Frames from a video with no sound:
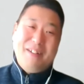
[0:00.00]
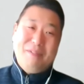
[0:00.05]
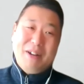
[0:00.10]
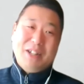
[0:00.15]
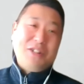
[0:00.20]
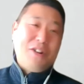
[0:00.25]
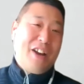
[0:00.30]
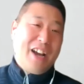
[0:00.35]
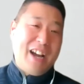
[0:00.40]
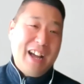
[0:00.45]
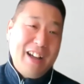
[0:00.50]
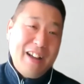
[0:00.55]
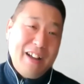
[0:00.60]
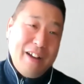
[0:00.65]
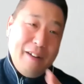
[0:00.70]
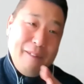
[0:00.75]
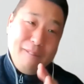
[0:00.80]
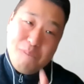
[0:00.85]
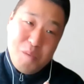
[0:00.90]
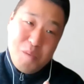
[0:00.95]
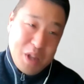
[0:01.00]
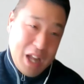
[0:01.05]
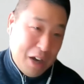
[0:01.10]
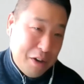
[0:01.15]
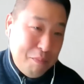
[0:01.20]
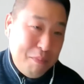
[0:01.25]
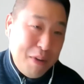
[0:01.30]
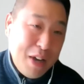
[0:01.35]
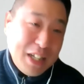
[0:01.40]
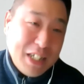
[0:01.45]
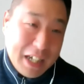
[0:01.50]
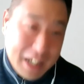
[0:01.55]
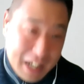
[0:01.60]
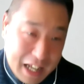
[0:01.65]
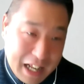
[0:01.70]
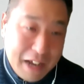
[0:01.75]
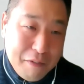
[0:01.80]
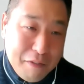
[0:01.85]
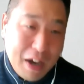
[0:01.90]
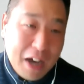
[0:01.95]
まあそれがタウンページがね
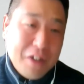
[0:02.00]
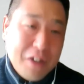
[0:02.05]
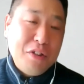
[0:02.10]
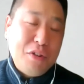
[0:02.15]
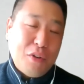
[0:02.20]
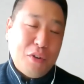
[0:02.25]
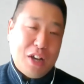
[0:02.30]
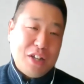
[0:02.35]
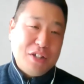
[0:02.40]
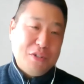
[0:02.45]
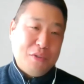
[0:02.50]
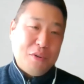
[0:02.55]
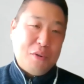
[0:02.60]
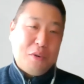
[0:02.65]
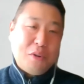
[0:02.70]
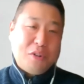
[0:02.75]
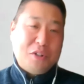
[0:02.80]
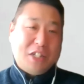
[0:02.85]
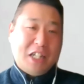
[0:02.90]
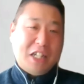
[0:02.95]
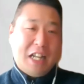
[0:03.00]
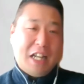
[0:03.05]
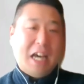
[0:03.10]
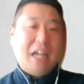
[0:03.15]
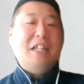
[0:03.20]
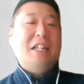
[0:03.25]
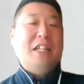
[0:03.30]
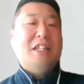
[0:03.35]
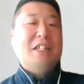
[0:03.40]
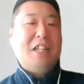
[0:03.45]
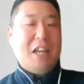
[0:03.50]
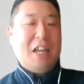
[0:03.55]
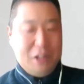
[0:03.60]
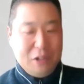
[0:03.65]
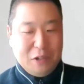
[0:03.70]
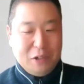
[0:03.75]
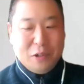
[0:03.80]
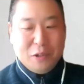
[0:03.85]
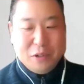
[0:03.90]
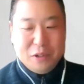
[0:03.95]
悪いとかそういうことじゃないんですけ
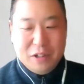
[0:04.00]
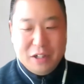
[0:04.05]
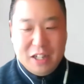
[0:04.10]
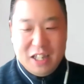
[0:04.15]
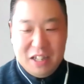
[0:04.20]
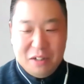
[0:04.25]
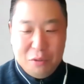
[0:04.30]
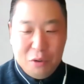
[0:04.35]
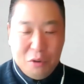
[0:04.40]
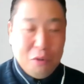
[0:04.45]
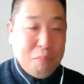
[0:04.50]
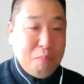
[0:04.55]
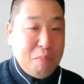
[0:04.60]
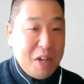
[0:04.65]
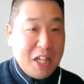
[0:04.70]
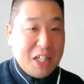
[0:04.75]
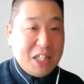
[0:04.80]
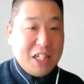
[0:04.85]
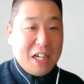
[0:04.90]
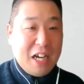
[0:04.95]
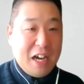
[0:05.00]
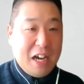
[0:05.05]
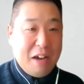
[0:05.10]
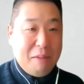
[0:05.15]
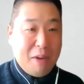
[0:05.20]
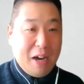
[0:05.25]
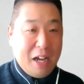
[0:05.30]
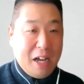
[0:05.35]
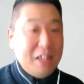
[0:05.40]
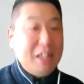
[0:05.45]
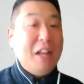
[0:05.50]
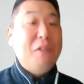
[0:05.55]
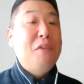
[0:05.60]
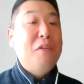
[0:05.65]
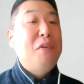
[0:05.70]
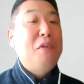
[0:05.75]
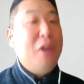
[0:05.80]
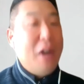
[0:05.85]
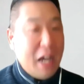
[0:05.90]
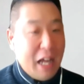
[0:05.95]
どでもホームページがやっぱあった
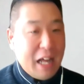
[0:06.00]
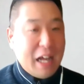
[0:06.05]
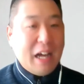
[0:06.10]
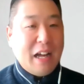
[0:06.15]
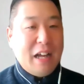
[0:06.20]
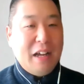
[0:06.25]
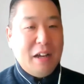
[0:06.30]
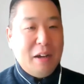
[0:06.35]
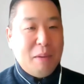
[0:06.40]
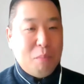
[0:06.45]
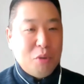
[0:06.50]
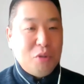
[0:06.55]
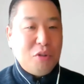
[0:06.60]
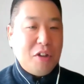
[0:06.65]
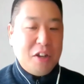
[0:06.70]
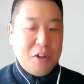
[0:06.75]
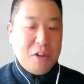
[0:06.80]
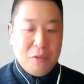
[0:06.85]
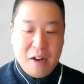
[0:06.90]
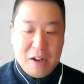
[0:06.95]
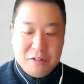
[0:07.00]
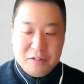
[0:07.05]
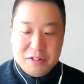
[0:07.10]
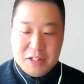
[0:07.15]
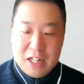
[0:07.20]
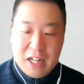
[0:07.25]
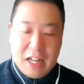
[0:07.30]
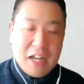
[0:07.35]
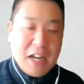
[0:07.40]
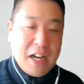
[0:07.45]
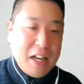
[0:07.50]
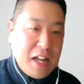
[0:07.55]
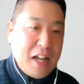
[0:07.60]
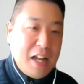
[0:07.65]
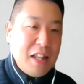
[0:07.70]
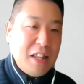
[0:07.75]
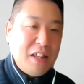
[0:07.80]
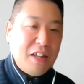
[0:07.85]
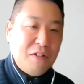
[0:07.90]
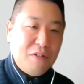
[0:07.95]
方がもっと広がるんじゃないかなっ
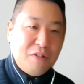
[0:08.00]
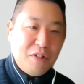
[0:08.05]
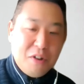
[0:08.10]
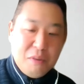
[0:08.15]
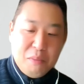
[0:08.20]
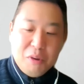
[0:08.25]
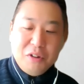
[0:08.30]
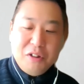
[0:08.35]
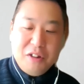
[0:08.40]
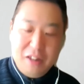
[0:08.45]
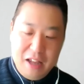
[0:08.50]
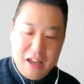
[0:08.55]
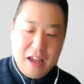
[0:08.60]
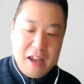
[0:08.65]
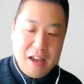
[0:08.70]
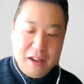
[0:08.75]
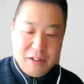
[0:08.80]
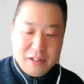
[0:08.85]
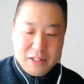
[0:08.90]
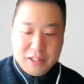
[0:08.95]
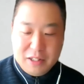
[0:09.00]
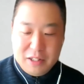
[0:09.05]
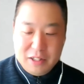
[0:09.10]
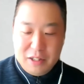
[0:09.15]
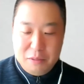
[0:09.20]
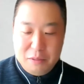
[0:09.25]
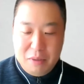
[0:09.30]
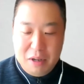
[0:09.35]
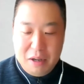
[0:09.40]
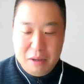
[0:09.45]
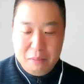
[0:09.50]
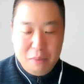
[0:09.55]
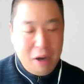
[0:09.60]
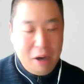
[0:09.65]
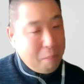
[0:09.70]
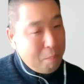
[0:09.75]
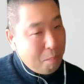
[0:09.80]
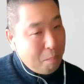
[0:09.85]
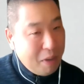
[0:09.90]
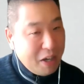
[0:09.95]
ていうふうに思って、まあ、まあ、あ
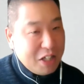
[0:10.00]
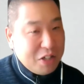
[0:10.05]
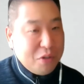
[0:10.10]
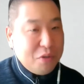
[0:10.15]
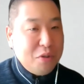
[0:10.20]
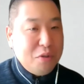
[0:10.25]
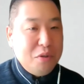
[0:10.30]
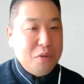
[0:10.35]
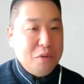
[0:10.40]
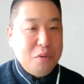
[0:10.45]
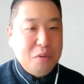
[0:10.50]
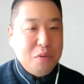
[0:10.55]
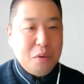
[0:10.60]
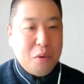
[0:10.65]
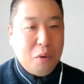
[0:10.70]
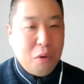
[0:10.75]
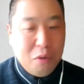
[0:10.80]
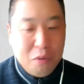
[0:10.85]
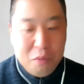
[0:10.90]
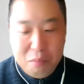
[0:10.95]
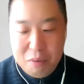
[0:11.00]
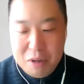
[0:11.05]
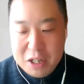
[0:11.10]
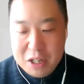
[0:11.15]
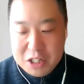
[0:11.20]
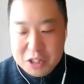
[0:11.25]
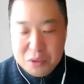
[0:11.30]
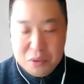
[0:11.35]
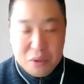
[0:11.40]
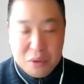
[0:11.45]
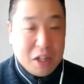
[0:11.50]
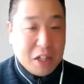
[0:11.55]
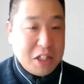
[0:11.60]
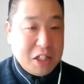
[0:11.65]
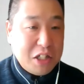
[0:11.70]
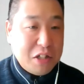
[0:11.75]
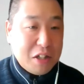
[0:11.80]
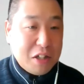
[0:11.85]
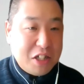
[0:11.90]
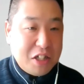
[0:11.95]
んまりそういうホームページとか
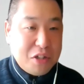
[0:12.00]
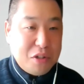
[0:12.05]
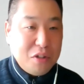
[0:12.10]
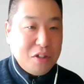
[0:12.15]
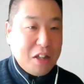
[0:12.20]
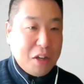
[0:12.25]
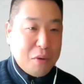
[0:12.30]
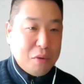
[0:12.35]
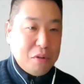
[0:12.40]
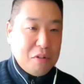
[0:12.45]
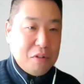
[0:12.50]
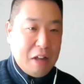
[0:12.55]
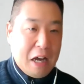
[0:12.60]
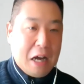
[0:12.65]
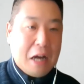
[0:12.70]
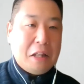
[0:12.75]
実は作ったことなかっ